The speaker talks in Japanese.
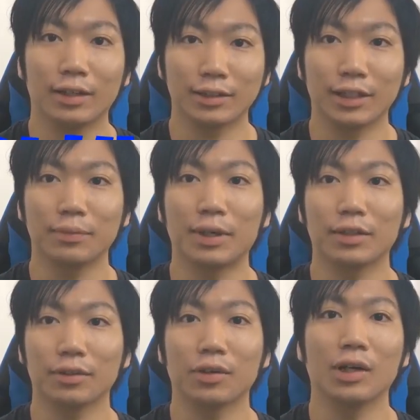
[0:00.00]
Excel
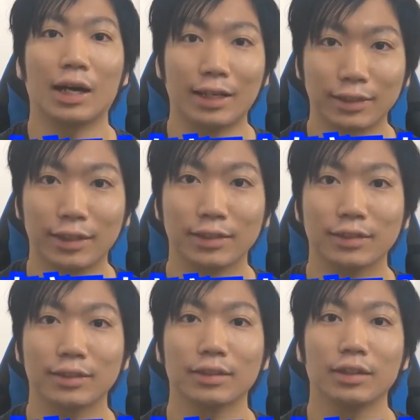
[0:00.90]
バンクのあきで
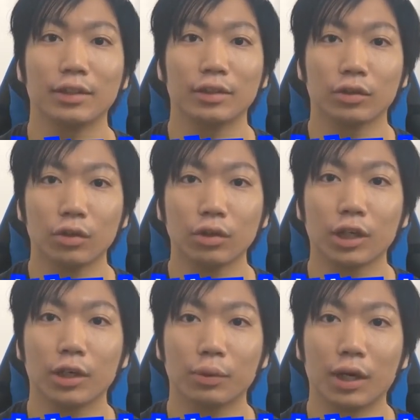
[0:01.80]
す。
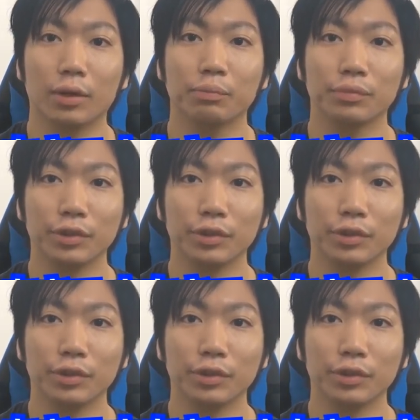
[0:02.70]
今回は